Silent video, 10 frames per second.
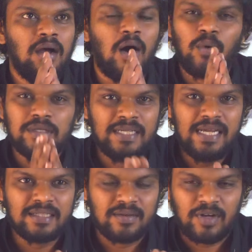அவங்களுக்கு
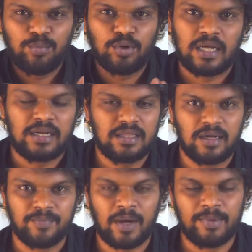தெரியாது இல்ல வரப்போறது அண்ணன்
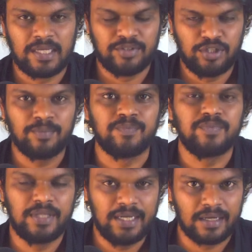தான் அப்படிங்கிற விஷயம்
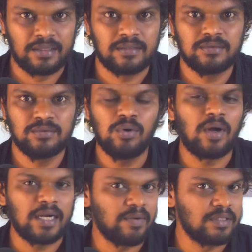தெரியாது சோ
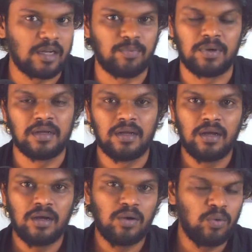அண்ணன் வந்துட்டாப்ல
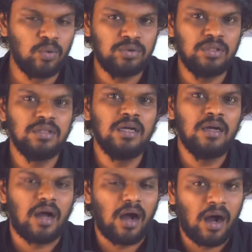
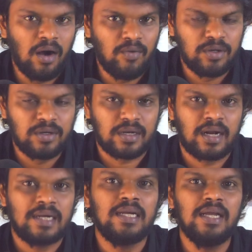குத்தித்தான் ஆவணுங்கிற
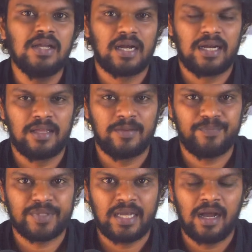கட்டாயம் கிடையாது
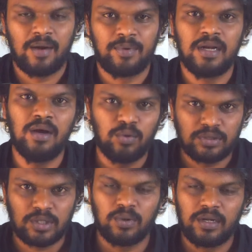ஏன் அப்படின்னா
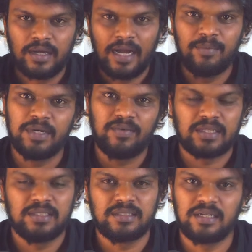ஒருத்தர் உங்களை கைட் பண்ணி
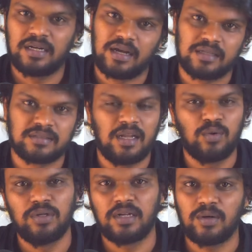வளர்த்துக்கிட்டு இருக்காரு
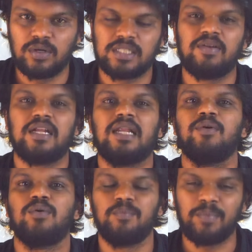காசெல்லாம் கொடுக்குறாரு உங்களுக்கு தேவையான
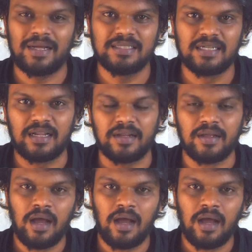எல்லாமே பார்த்துக்கிறாரு